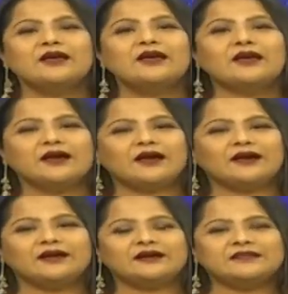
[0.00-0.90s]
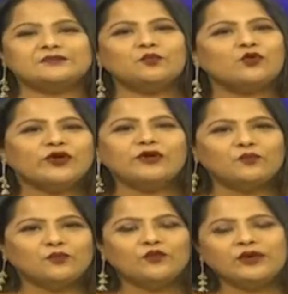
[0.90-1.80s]
হ্যাঁ মোহে
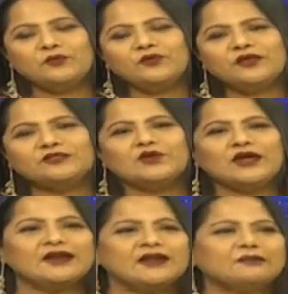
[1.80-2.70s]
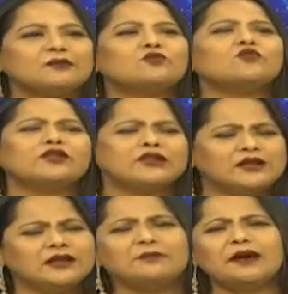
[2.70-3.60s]
মোহে পরে তো কালার একবার করে
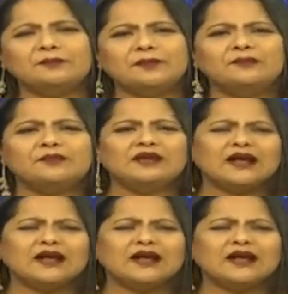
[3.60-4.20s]
নিলাম ভাবলাম